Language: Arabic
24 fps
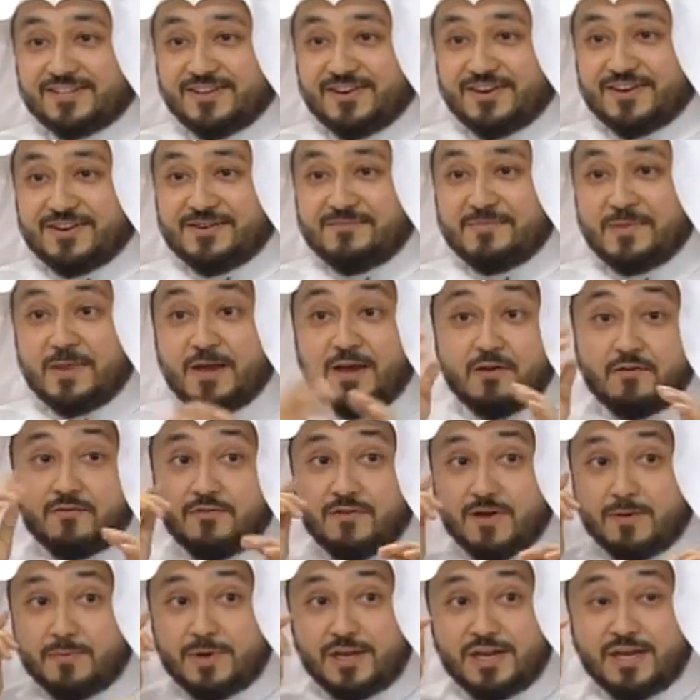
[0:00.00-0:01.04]
طيب
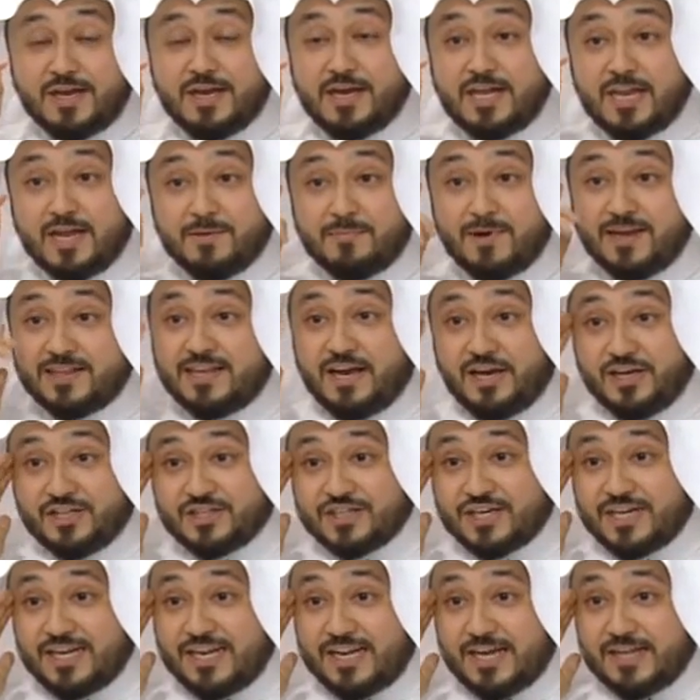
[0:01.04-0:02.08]
فمن هنا بدا
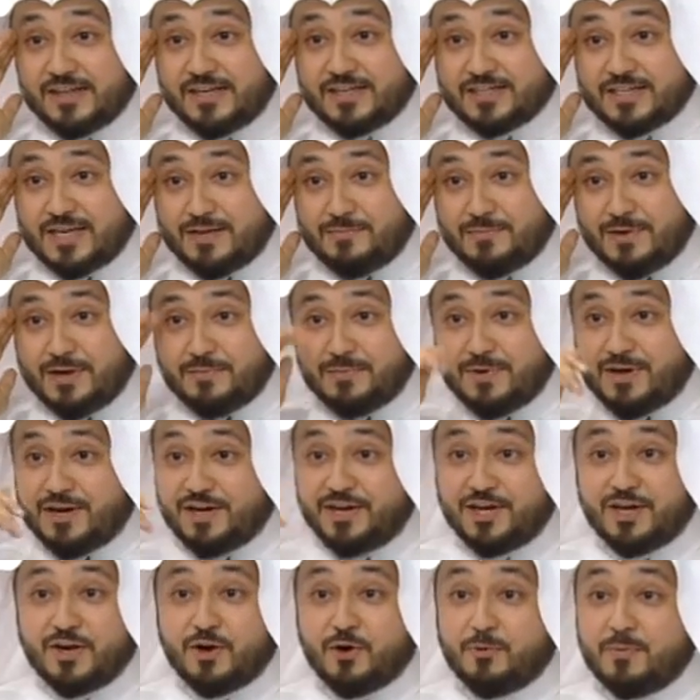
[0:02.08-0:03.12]
عشقي للهندسه
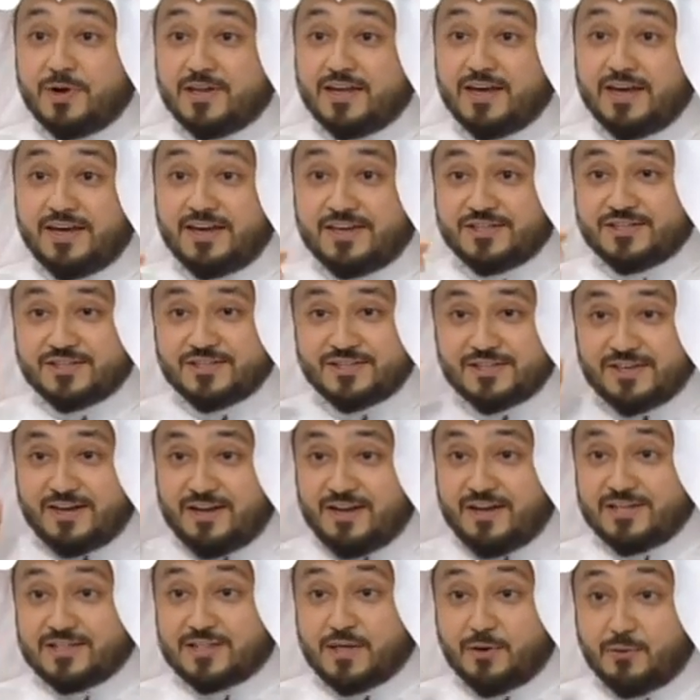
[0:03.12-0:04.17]
المعماريه وبدا ايش
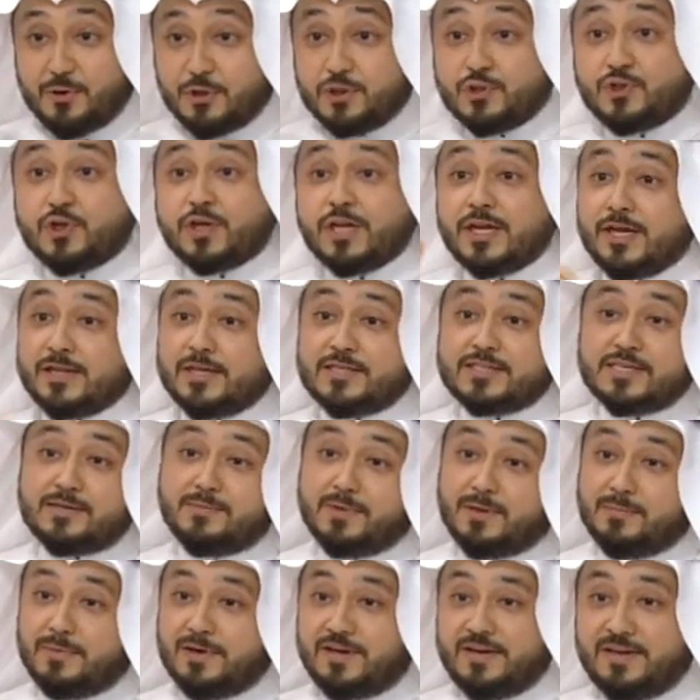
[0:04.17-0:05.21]
خلاص توجهي للهندسه
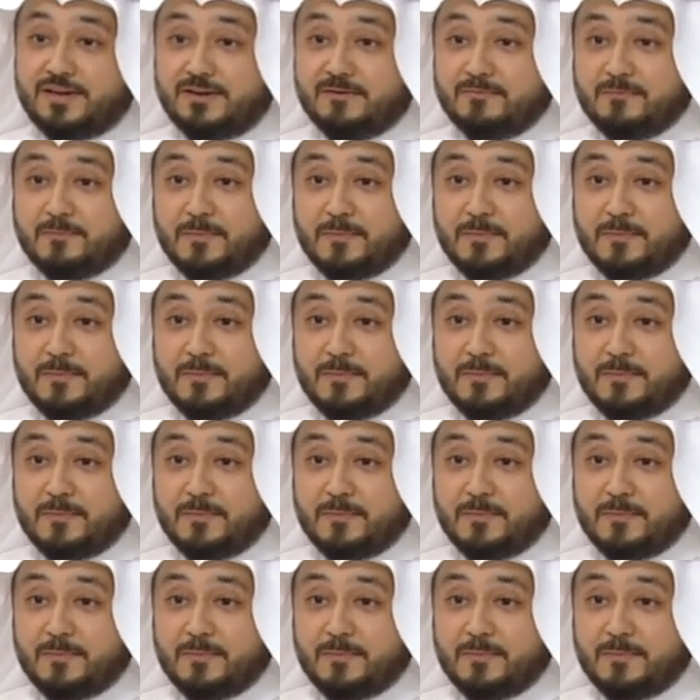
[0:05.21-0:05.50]
المعماريه